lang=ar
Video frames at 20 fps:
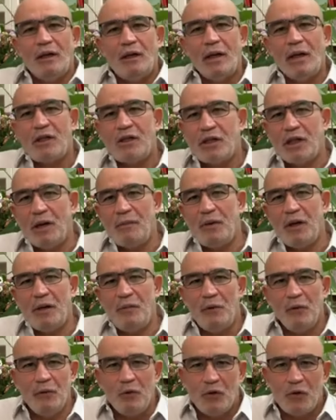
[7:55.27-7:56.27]
نشتبه
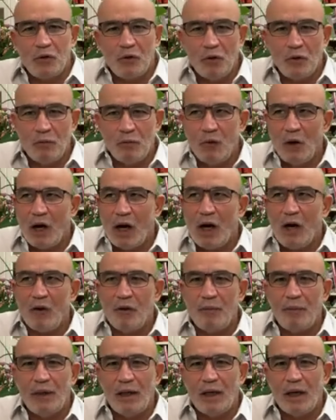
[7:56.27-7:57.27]
بوجود
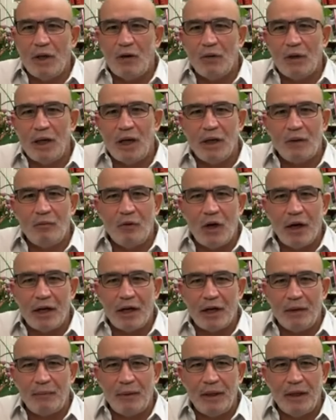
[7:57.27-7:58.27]
مقاومين هناك
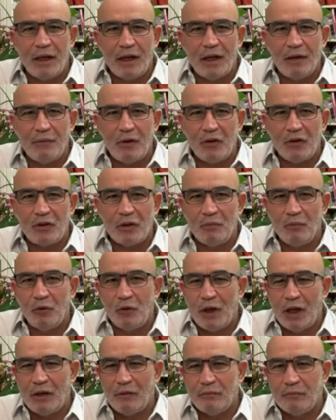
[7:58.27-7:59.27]
مخربين كما
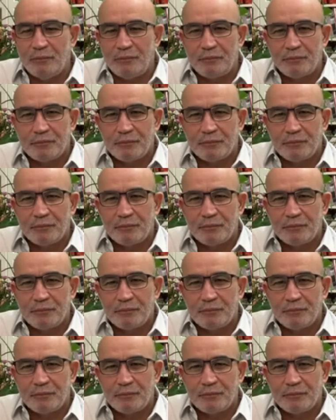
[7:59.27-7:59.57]
يسمونهم